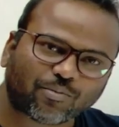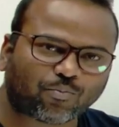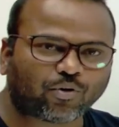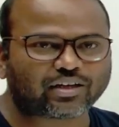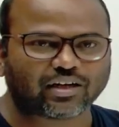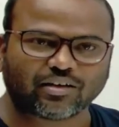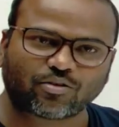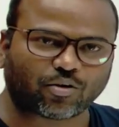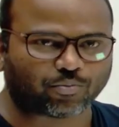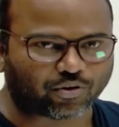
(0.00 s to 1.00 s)
পরীক্ষার
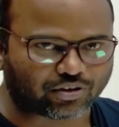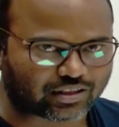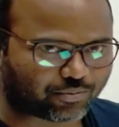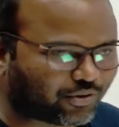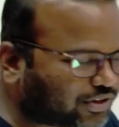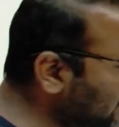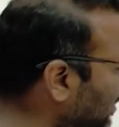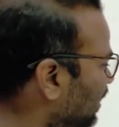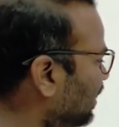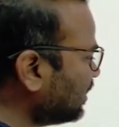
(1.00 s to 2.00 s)
গল্প হয়ে যাবে ওকে
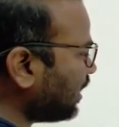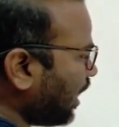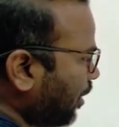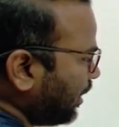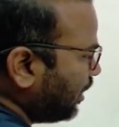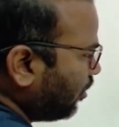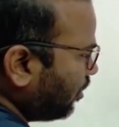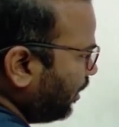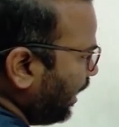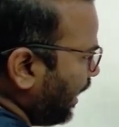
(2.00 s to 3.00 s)
তাহলে আমি কি করব
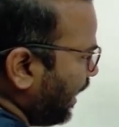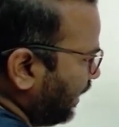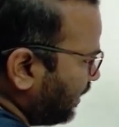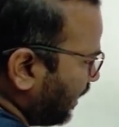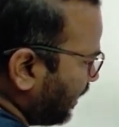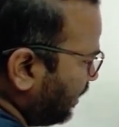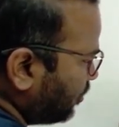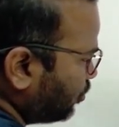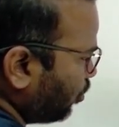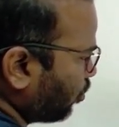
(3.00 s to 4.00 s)
এইটাকে
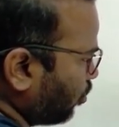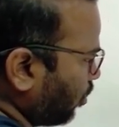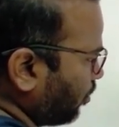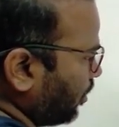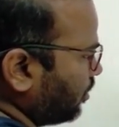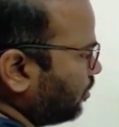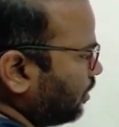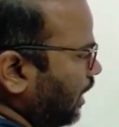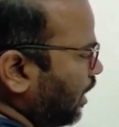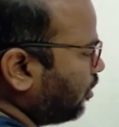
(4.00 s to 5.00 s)
যোগ করব
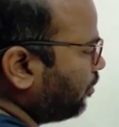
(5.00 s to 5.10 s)
এখন